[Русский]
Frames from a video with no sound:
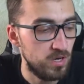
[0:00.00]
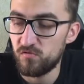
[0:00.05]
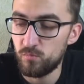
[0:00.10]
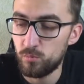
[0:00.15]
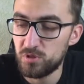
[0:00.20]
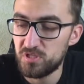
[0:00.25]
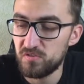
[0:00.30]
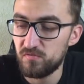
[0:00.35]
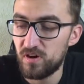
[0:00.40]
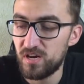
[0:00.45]
В
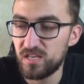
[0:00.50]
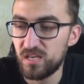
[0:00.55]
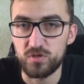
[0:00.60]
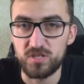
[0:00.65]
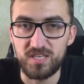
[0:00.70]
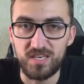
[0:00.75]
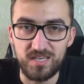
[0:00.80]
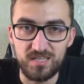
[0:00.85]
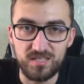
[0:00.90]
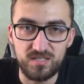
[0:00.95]
мультиварке
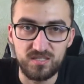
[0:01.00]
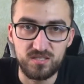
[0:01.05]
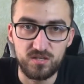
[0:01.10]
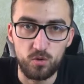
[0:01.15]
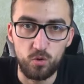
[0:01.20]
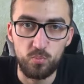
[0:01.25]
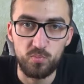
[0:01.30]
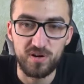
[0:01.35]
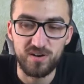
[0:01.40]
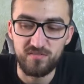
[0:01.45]
есть
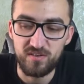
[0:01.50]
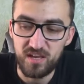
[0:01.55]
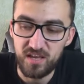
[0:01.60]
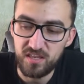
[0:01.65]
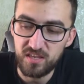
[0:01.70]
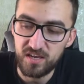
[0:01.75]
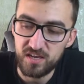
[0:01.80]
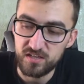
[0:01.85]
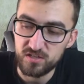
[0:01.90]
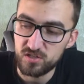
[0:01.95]

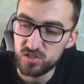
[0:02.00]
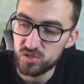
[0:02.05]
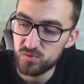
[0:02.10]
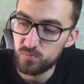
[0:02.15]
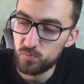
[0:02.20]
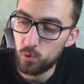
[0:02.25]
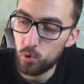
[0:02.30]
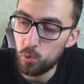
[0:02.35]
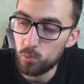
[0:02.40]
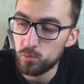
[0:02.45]
управление с
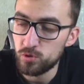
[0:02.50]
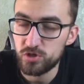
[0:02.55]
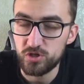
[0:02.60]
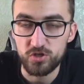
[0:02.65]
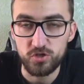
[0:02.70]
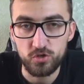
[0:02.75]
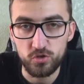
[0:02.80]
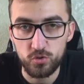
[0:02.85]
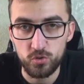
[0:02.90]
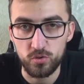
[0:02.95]

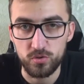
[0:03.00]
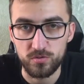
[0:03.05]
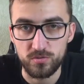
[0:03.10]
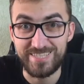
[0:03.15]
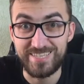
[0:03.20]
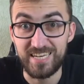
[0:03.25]
помощью